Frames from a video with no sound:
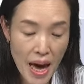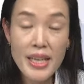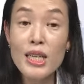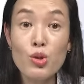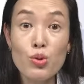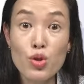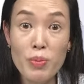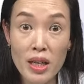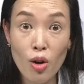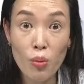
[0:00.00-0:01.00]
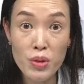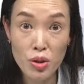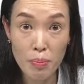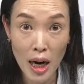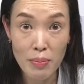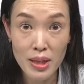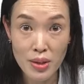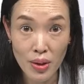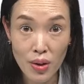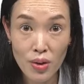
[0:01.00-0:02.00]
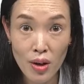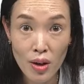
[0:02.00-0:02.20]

0 0 초쯤에 그 검지선 밟았어요.